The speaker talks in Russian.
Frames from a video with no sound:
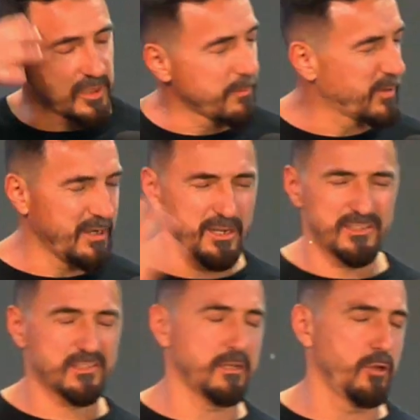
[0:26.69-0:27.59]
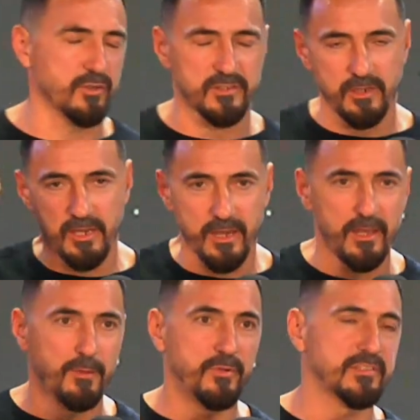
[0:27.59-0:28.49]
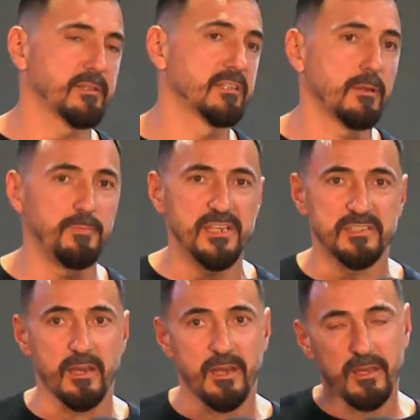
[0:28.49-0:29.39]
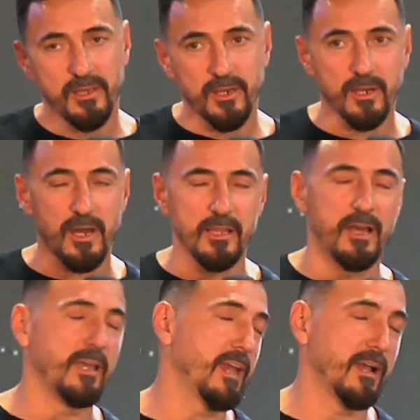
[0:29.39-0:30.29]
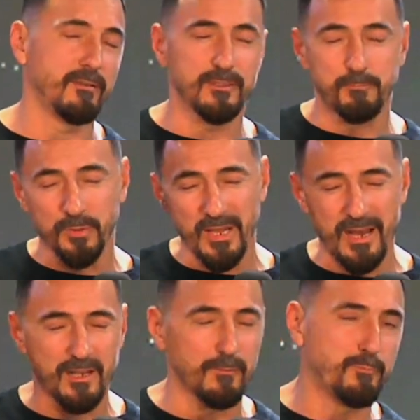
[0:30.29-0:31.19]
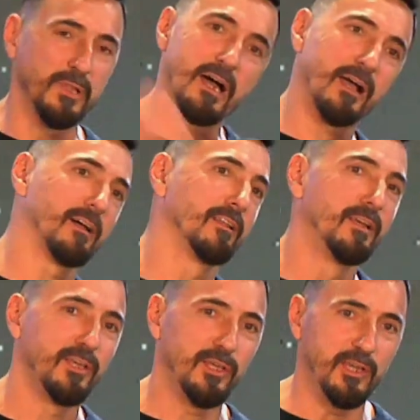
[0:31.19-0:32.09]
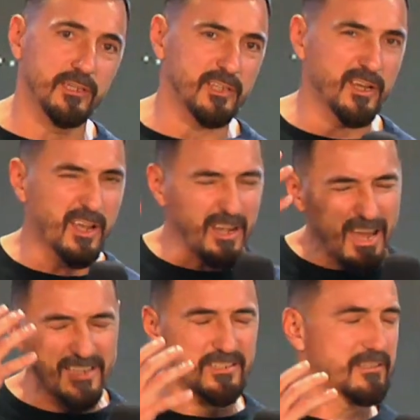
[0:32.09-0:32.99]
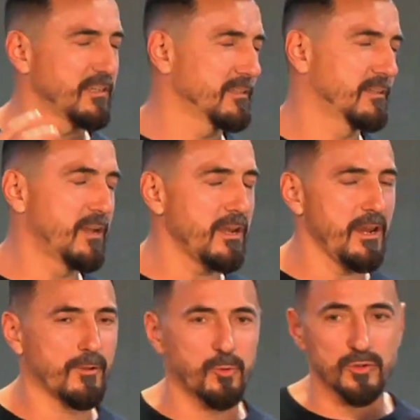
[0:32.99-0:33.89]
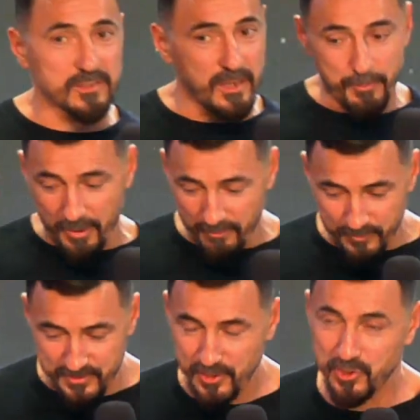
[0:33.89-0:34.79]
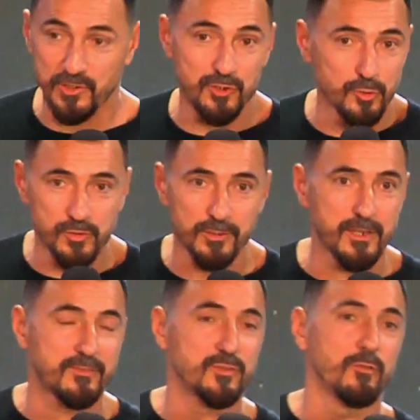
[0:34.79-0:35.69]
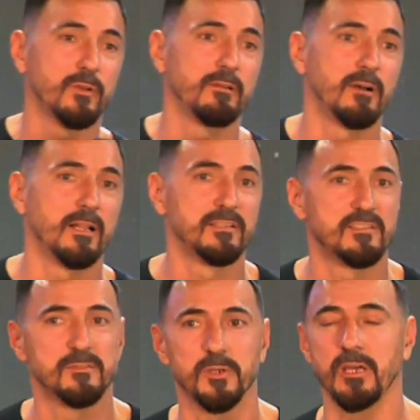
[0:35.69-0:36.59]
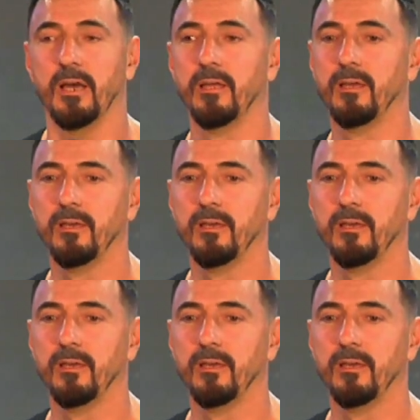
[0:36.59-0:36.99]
меня полились слезы, и я, эта песня играла, а я, говорит, плакал, плакал, и это грязь, это грех, просто я прямо физически чувствовал, как все выливалось из меня.